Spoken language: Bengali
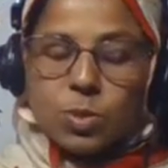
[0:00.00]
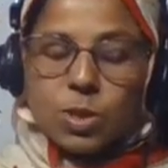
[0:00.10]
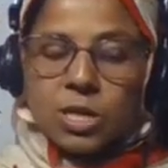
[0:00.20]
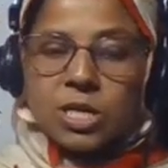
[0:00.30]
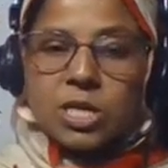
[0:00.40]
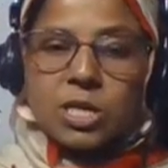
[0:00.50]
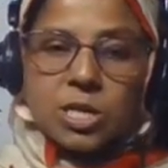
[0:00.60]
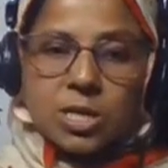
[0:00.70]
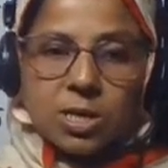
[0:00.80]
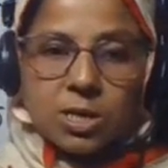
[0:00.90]
যে
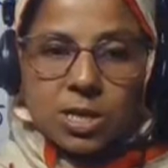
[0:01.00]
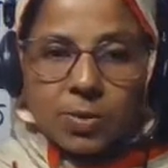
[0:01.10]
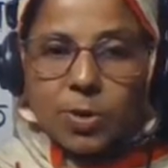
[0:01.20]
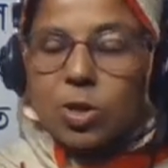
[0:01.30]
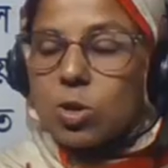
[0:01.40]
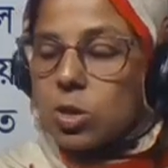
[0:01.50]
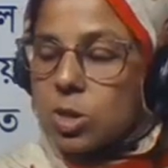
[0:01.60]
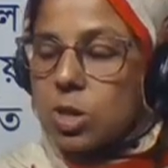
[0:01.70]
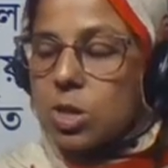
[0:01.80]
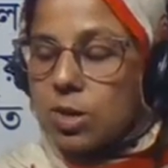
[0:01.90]
শিবির
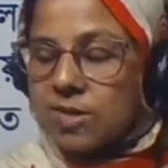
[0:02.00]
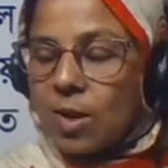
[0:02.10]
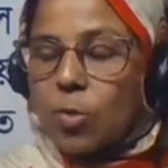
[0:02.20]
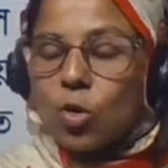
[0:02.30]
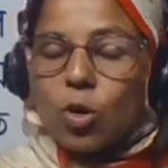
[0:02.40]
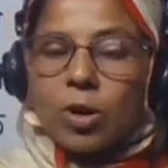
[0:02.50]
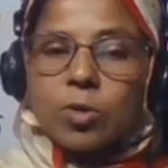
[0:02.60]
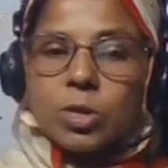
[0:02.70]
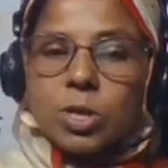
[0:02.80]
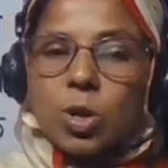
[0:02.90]
স্থাপন করা
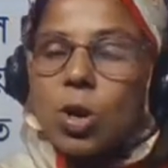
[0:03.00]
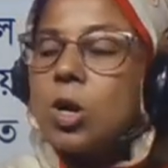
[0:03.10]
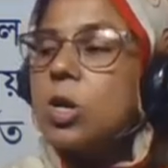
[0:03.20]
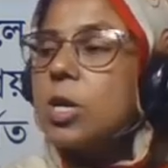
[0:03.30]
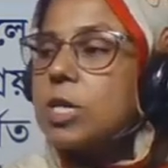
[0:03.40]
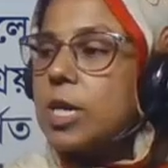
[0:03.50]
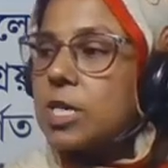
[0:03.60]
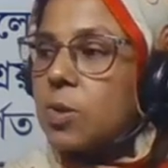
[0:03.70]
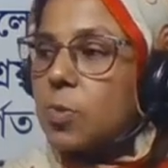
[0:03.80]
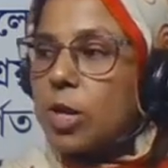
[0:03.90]
হয়েছিল সেই
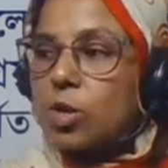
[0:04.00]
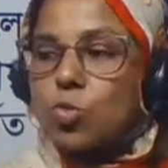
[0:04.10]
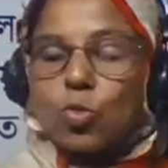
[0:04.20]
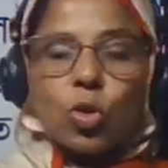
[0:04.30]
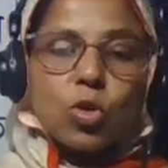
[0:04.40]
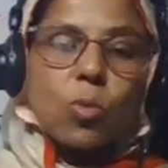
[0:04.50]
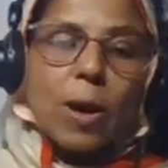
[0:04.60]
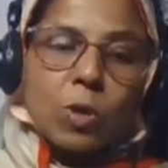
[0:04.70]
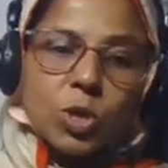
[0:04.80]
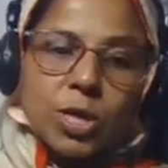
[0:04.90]
শিবিরের দুর্গত
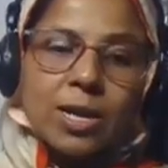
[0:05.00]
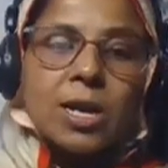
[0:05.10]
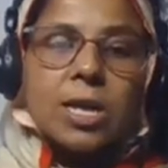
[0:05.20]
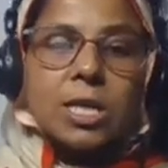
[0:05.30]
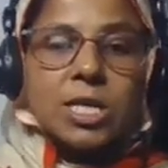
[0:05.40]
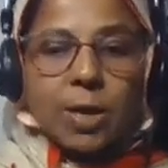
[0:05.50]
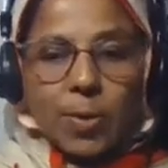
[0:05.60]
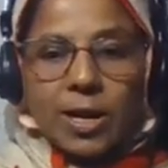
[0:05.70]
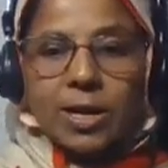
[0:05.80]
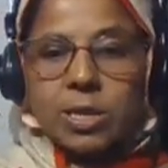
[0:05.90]
মানুষের
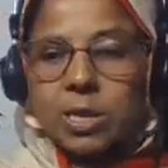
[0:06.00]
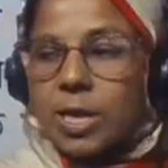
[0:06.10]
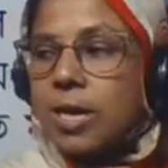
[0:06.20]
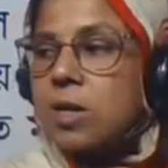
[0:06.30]
সেবার কাজে